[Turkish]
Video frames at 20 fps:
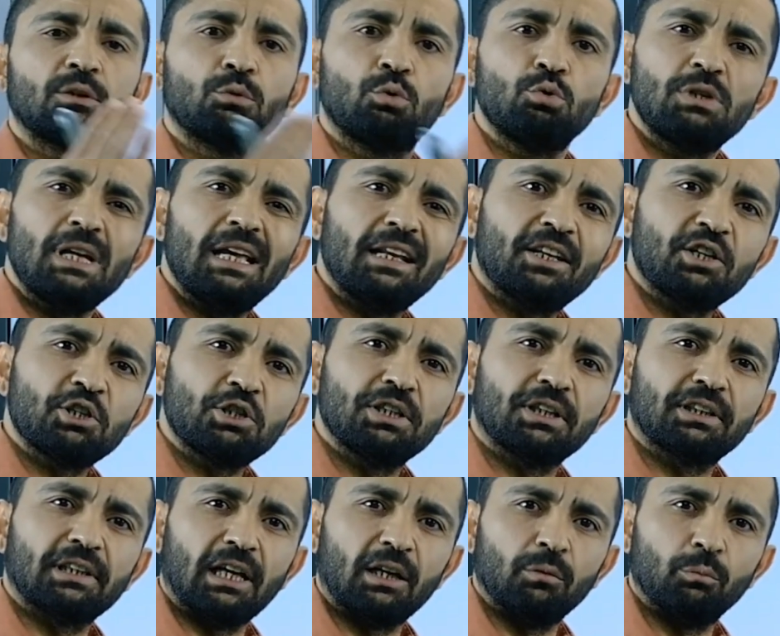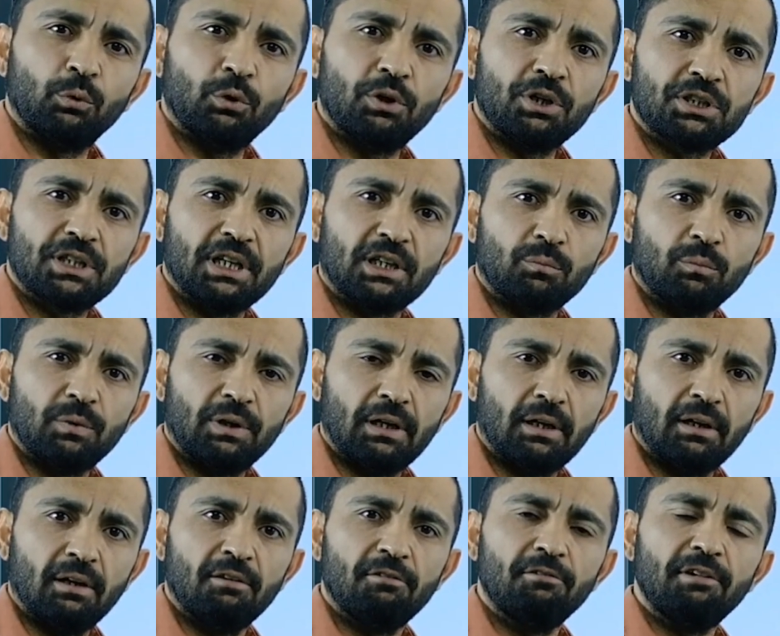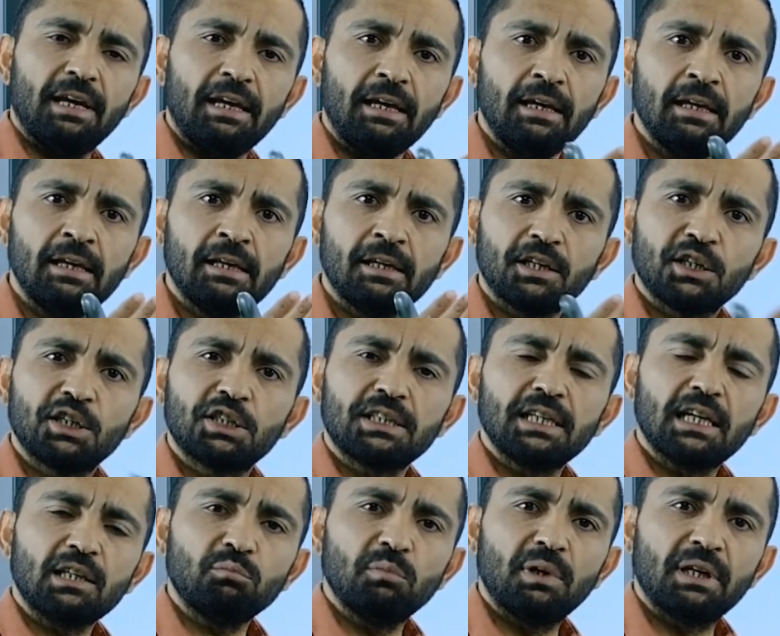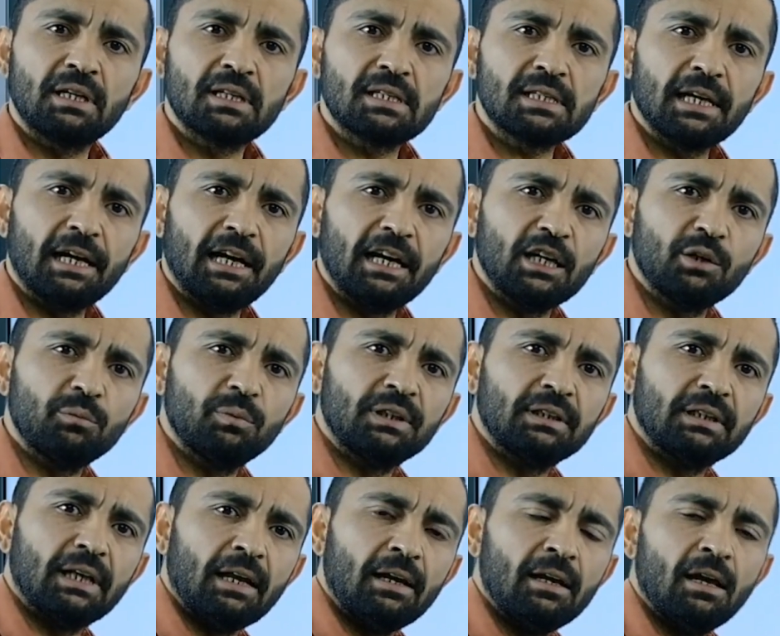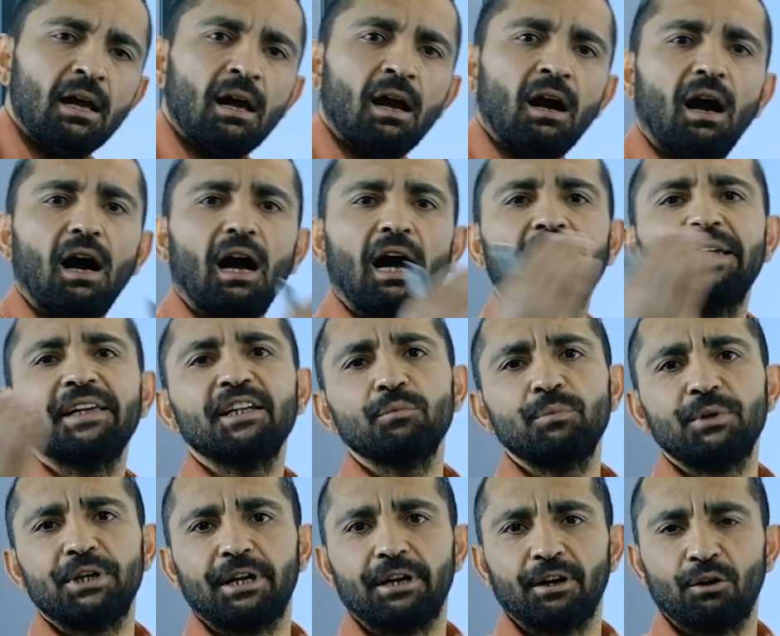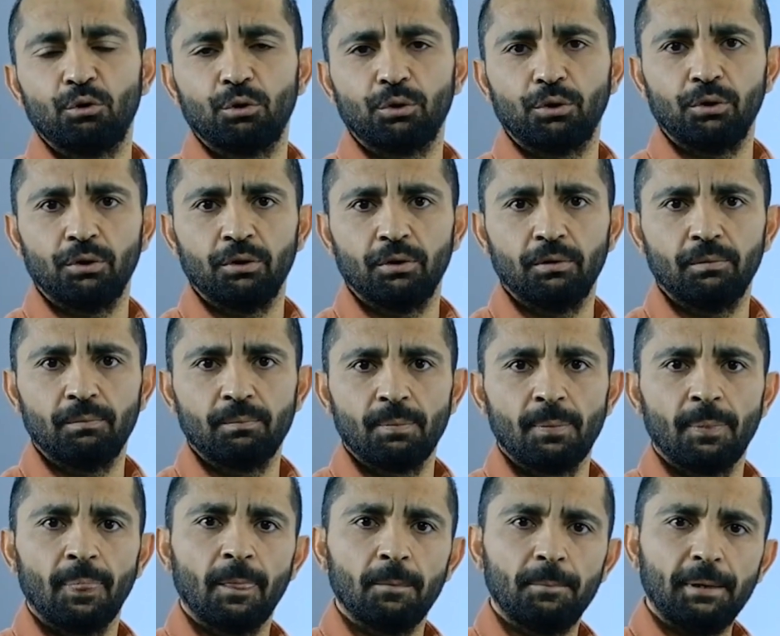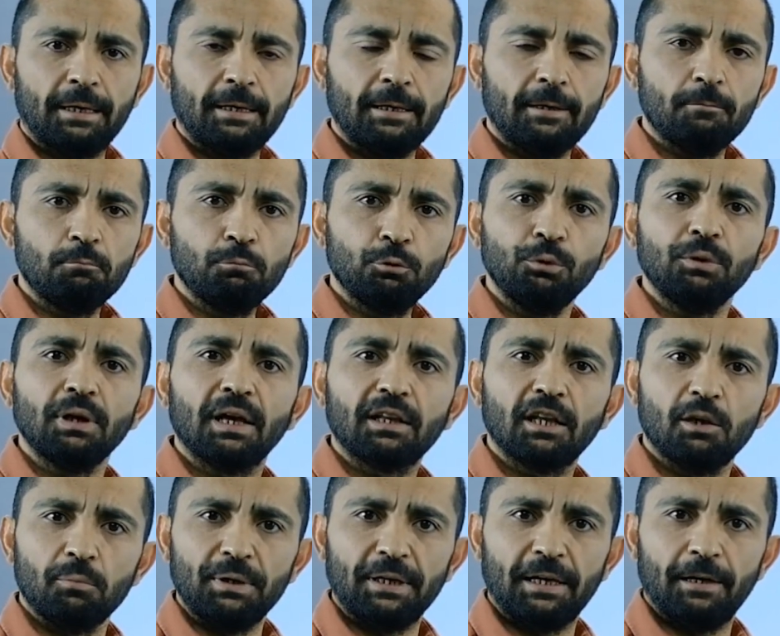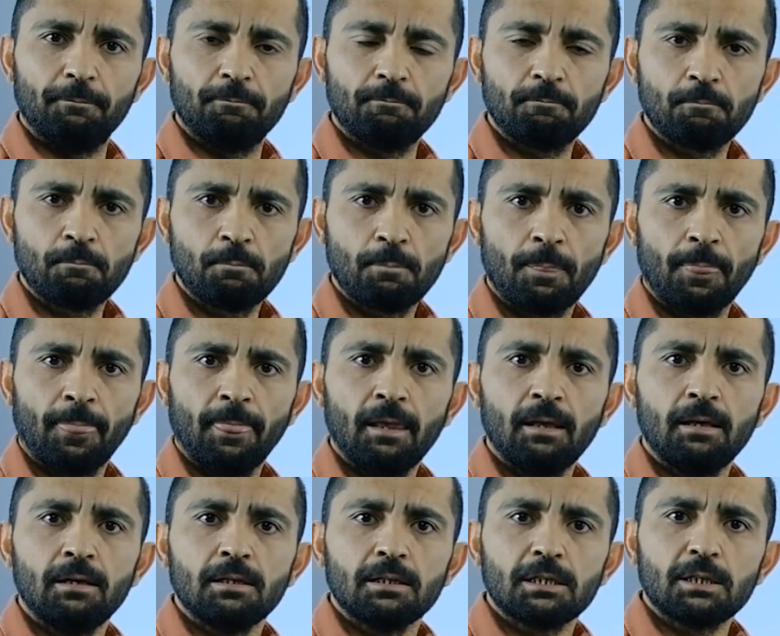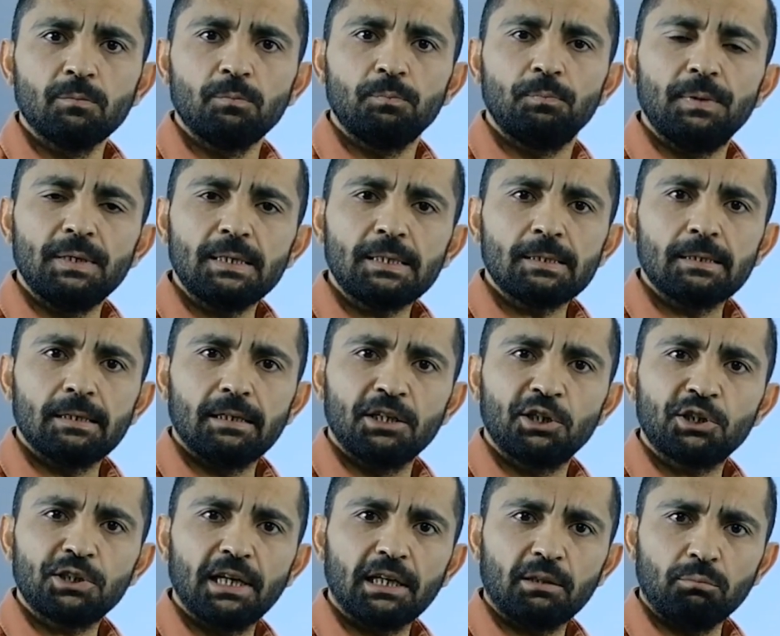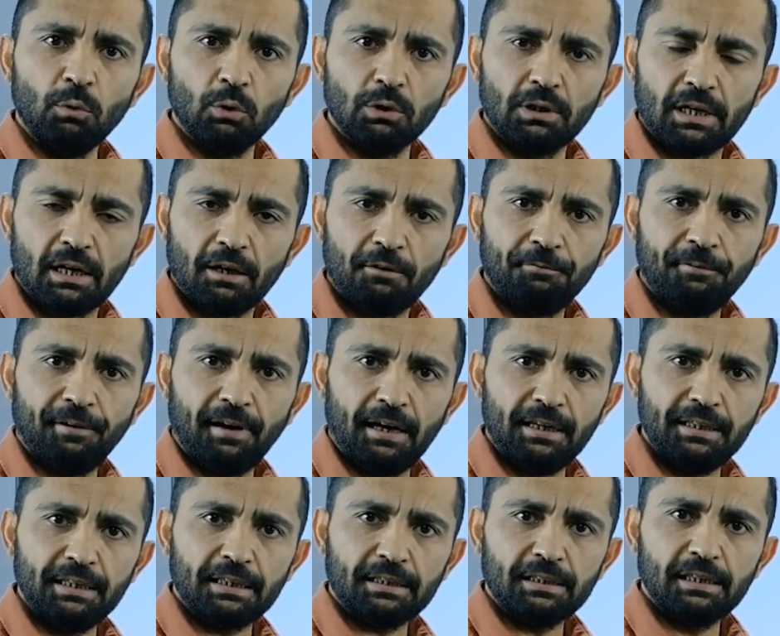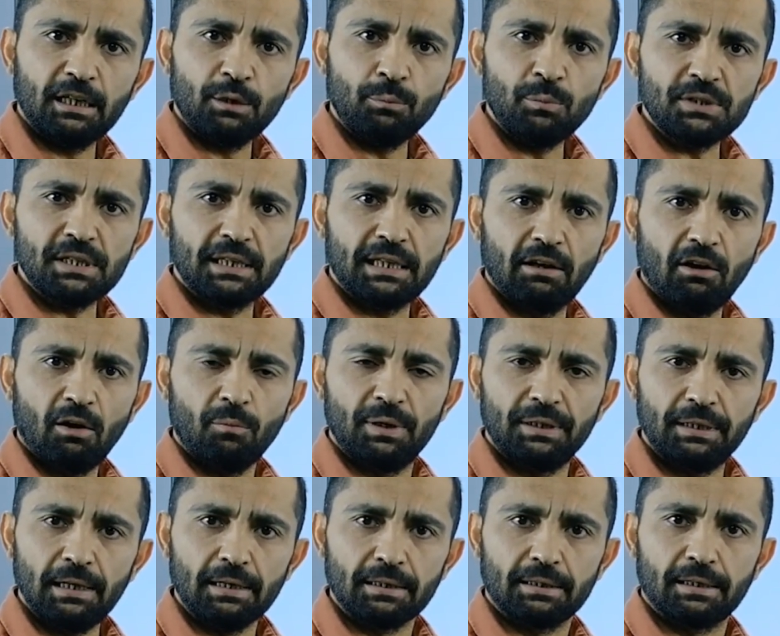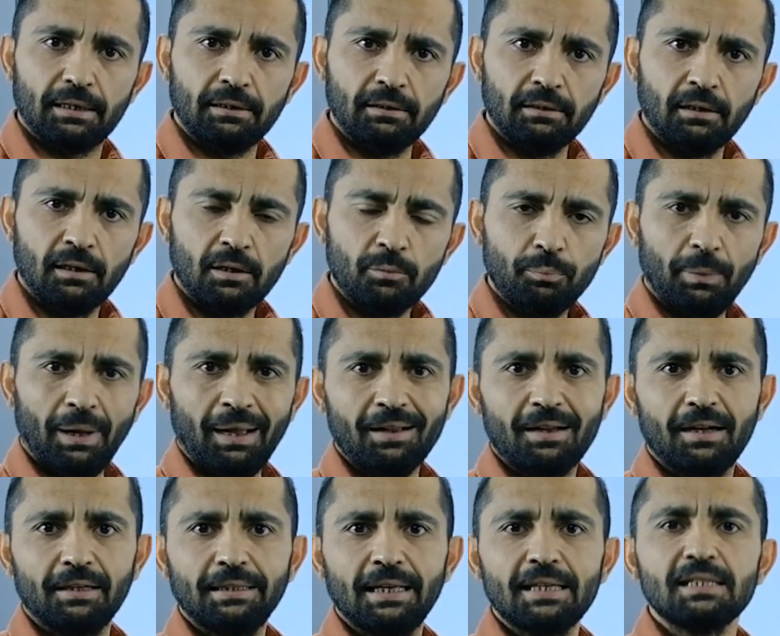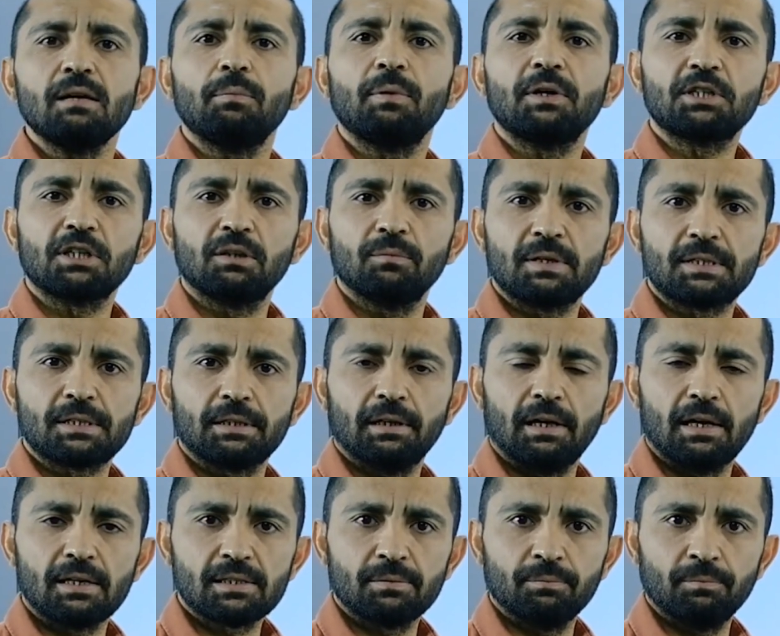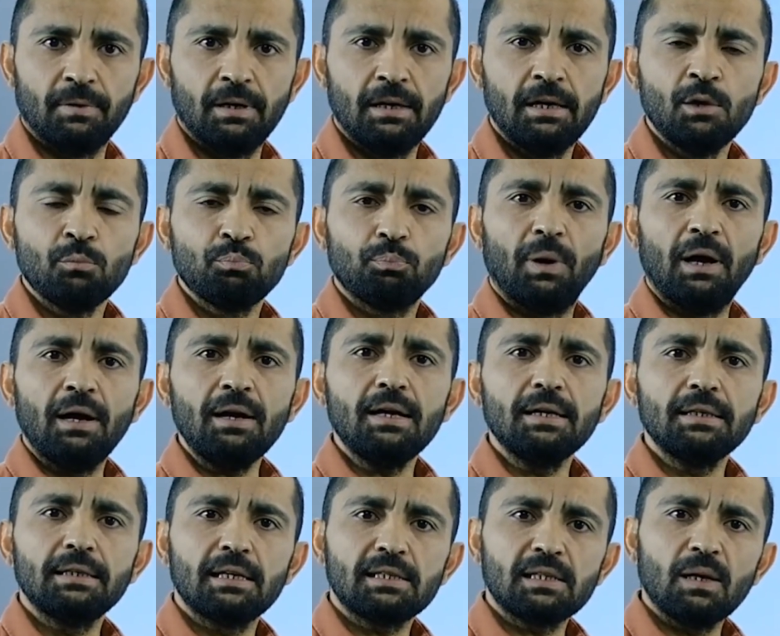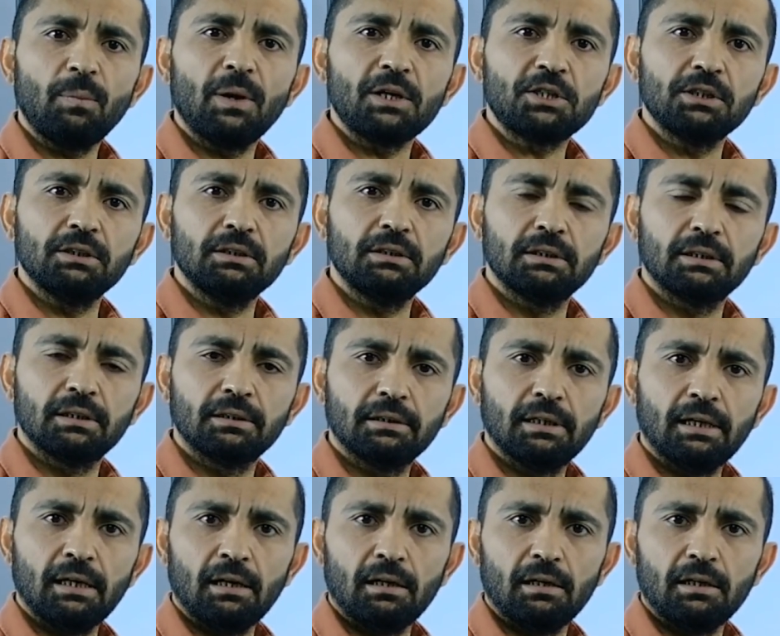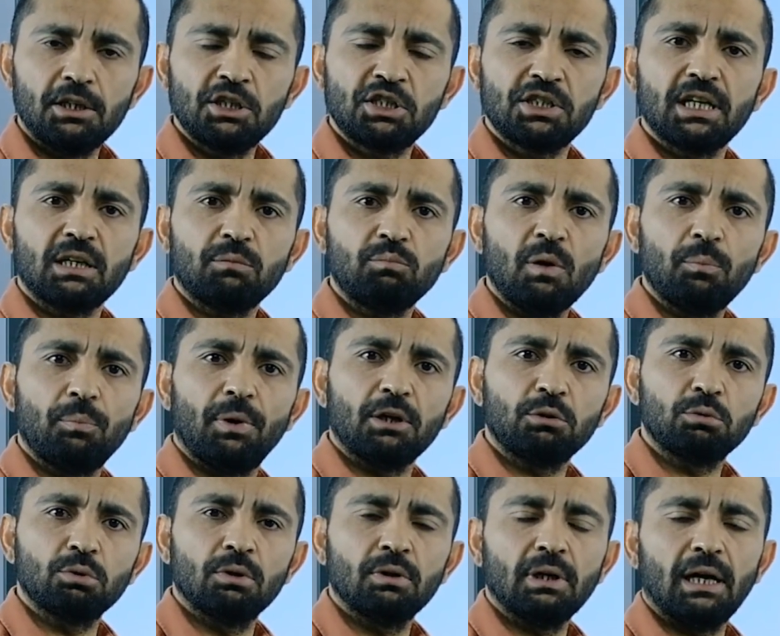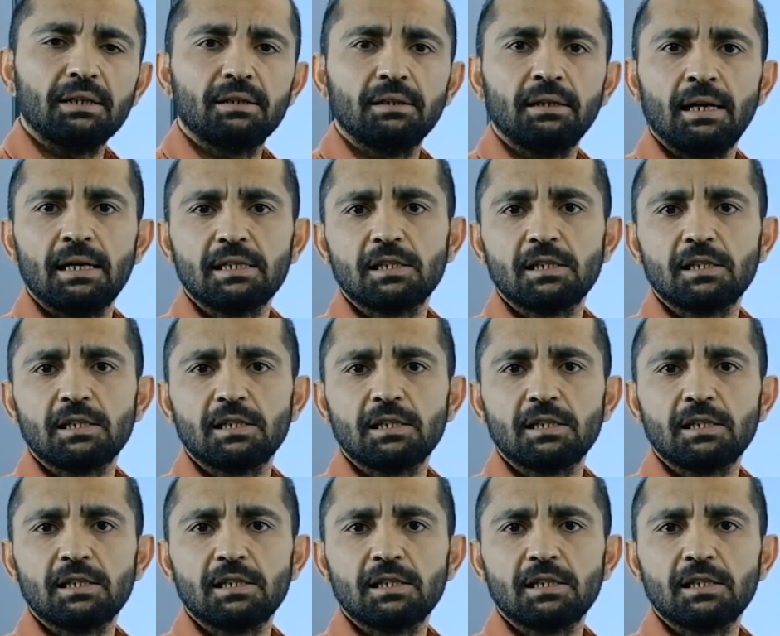tüzel kişilik tanımlıyor işletmeye. Ve işletmenin sahibinden ayrı bir yere koruyor. Peki bunun anlamı ne? Şimdi biz işletme olarak faaliyetlerimize devam ederken bankada hesap açılması lazım. Bankada hesap açıldığında işletme patronun adına